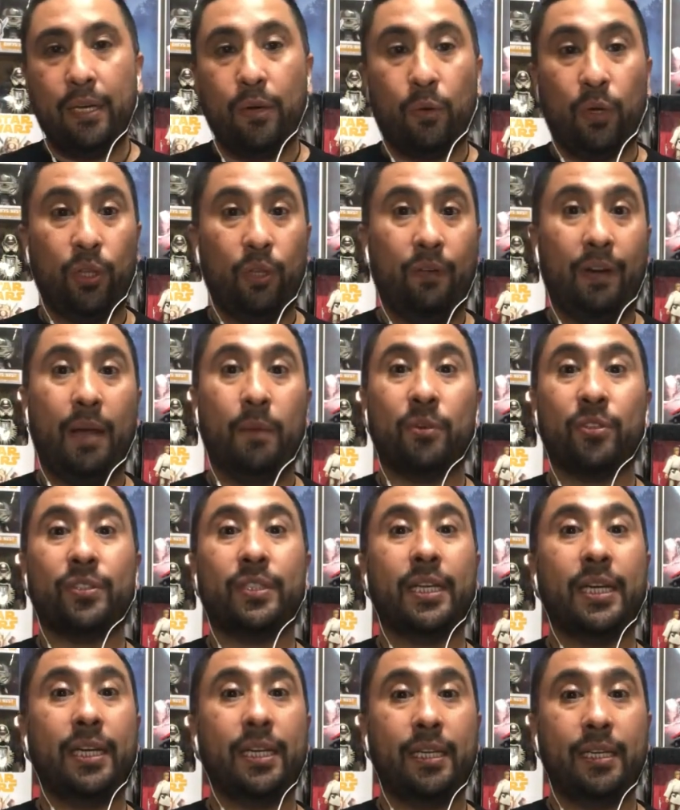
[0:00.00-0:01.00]
cuando hablamos
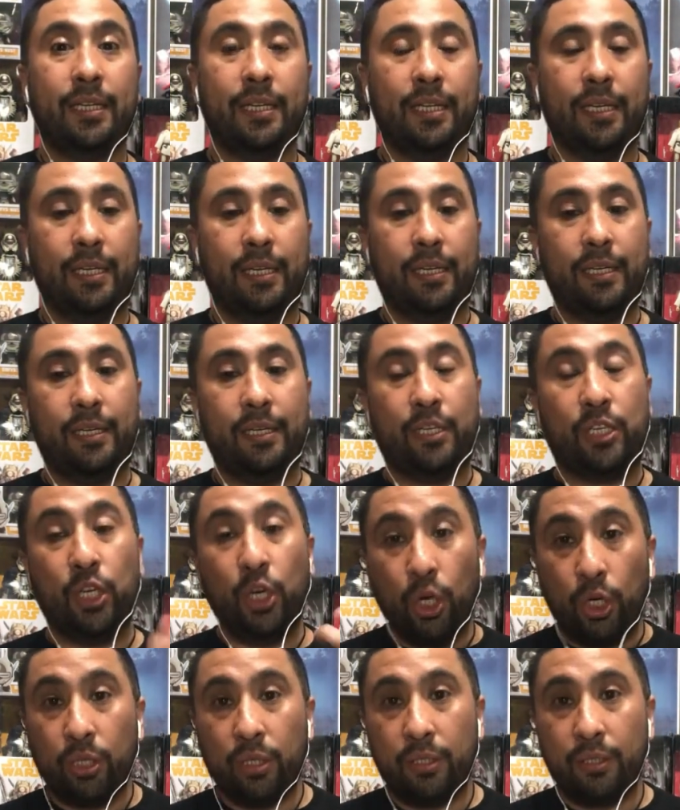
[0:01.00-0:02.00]
de eh,
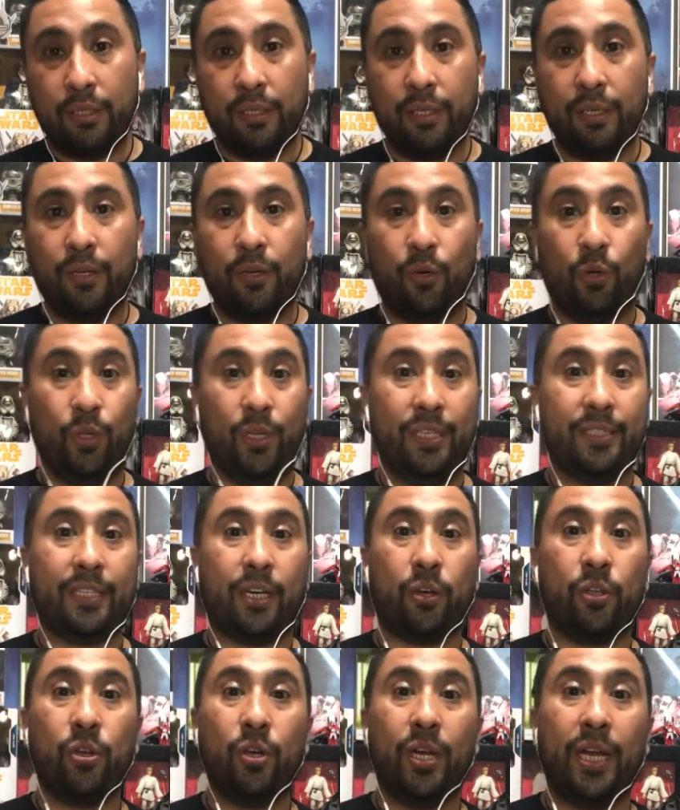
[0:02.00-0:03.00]
guión o de
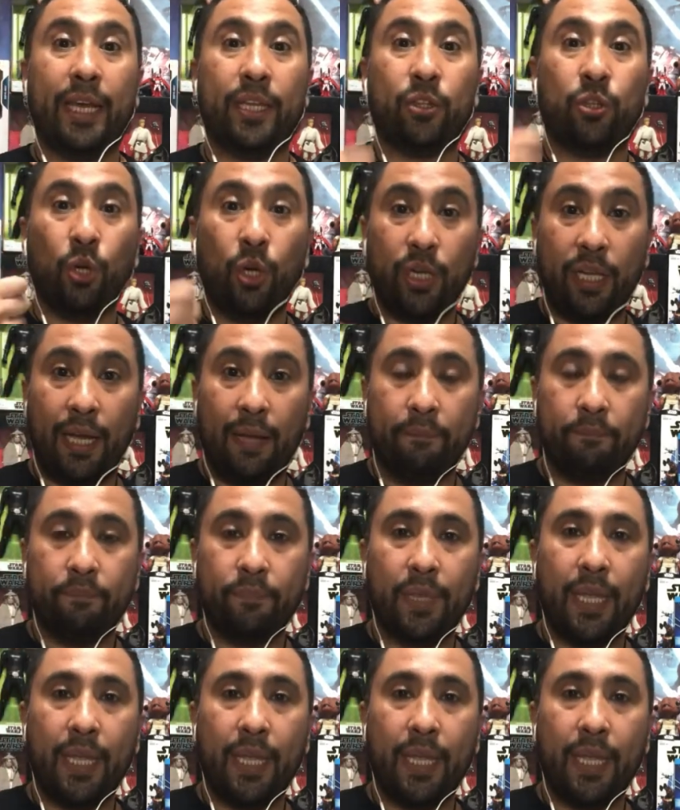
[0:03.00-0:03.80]
desarrollo de la historia